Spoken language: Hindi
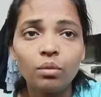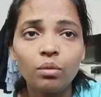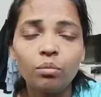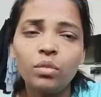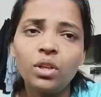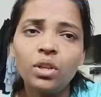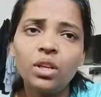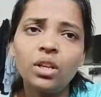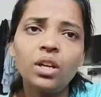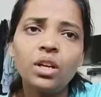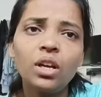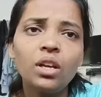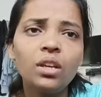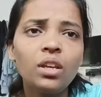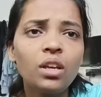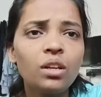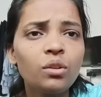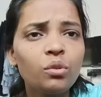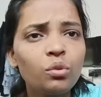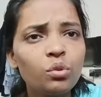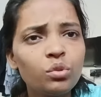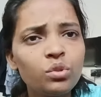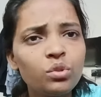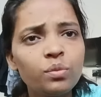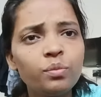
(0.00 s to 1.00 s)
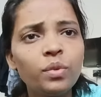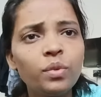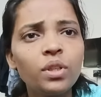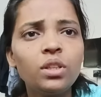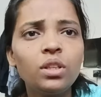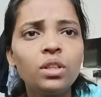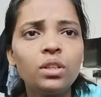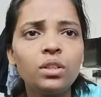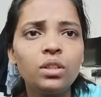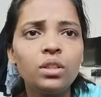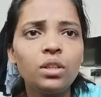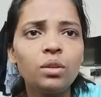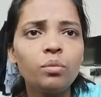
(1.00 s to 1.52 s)
मैंने कहा यार कुछ मत
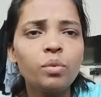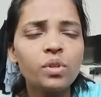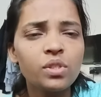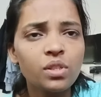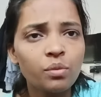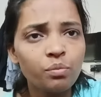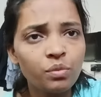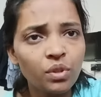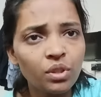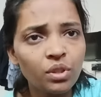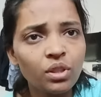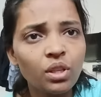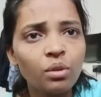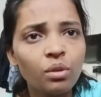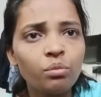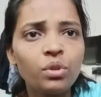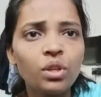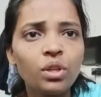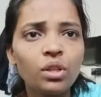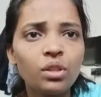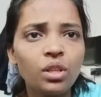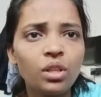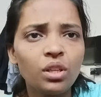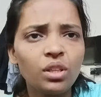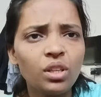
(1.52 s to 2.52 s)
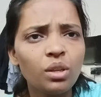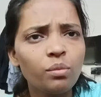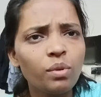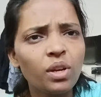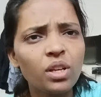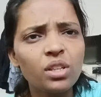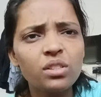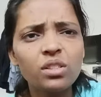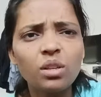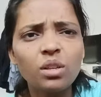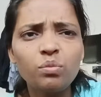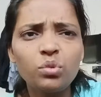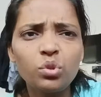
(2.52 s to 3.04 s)
देखिए बस अपनी तबीयत देखिए
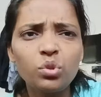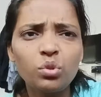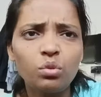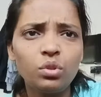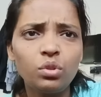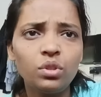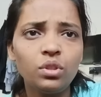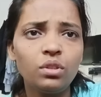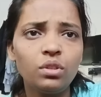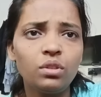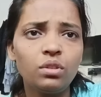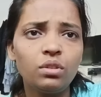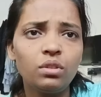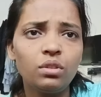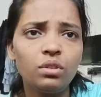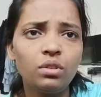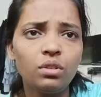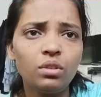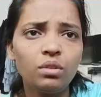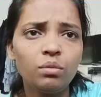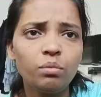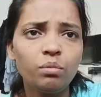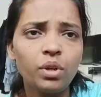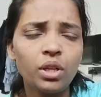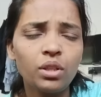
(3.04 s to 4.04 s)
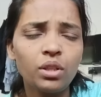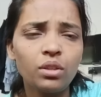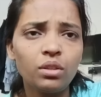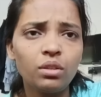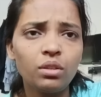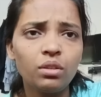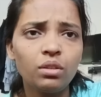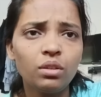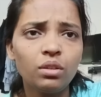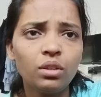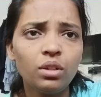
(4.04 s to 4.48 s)
बाकी सब छोड़िए बातें